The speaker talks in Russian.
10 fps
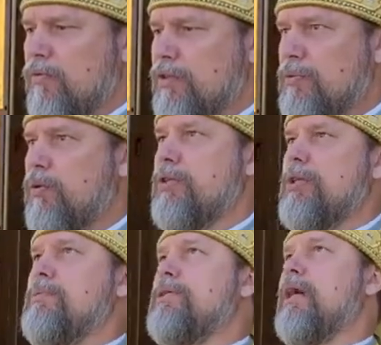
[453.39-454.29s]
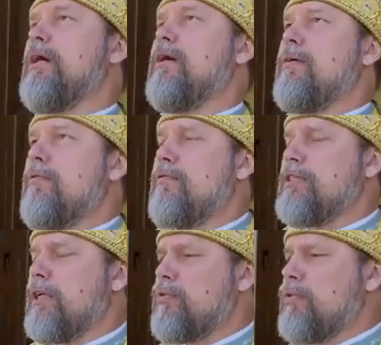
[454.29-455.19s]
Всмотримся в
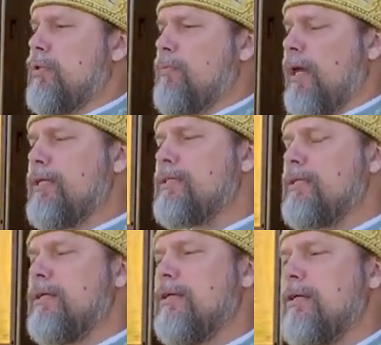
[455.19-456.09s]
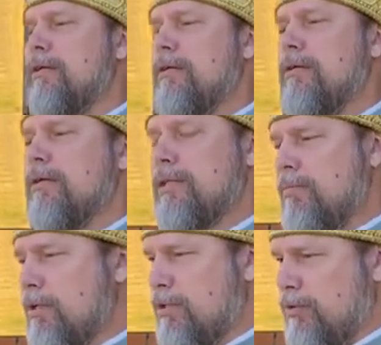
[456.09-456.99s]
высоту небес,
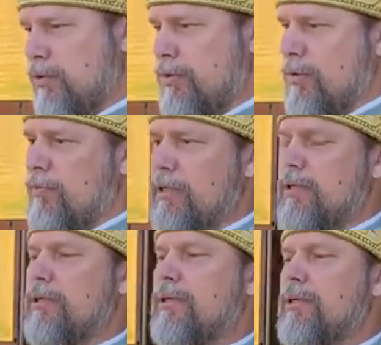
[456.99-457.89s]
сам Христос говорит.